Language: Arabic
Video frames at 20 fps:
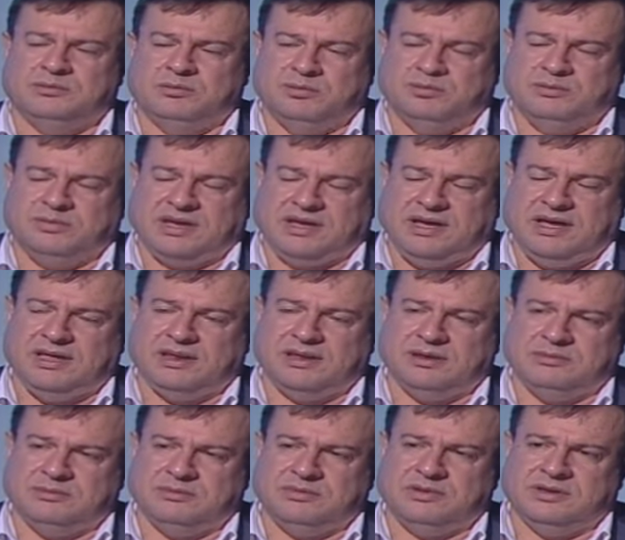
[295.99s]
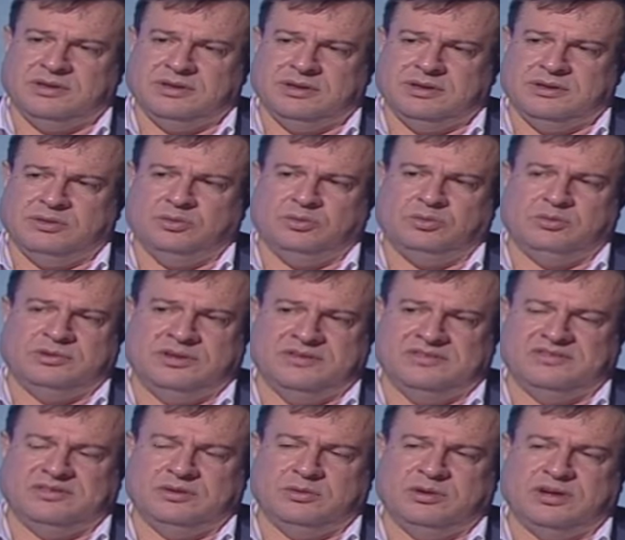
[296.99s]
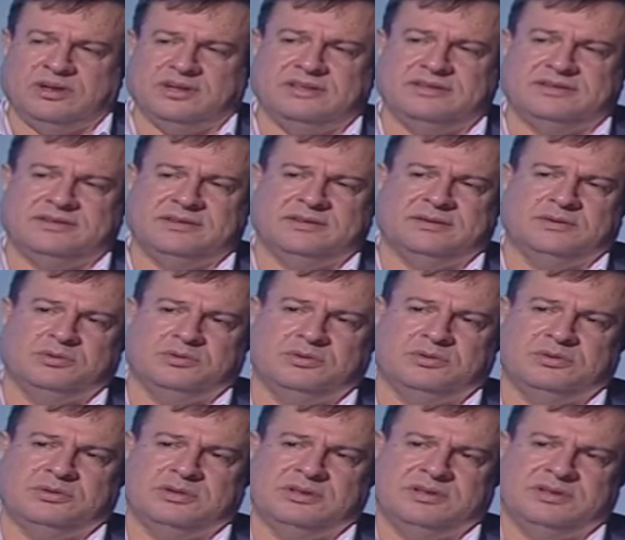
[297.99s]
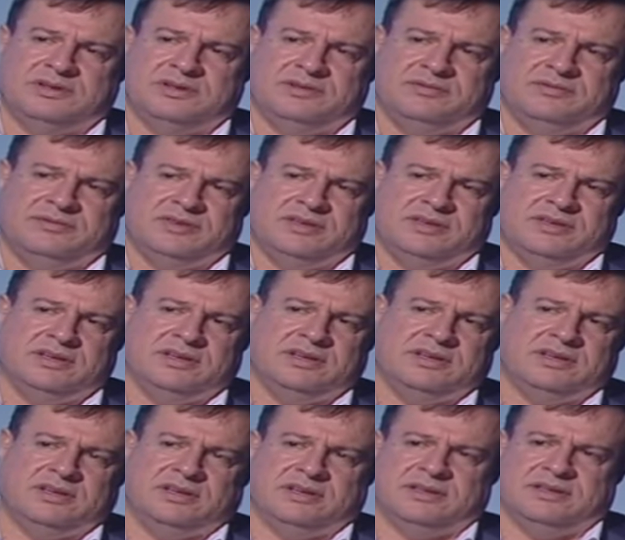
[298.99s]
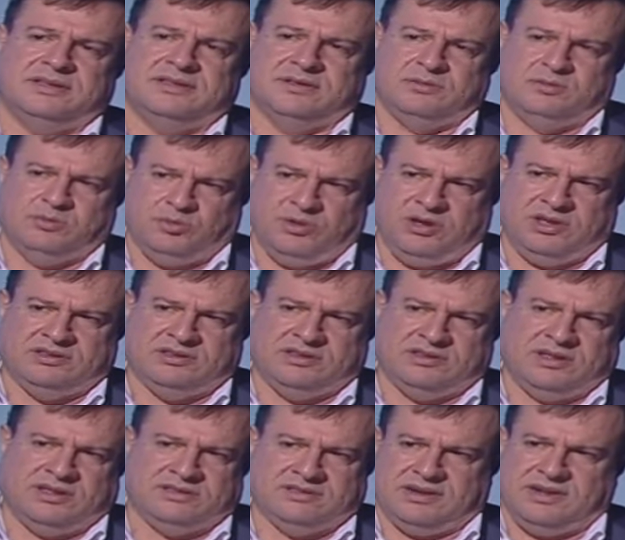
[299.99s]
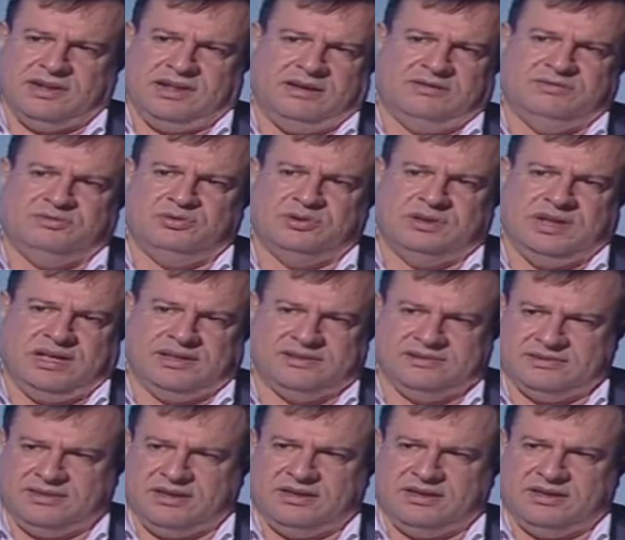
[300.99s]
مكارم وبنفس الوقت انه في آه، مواطن ناطر العفو لحتى صحيح.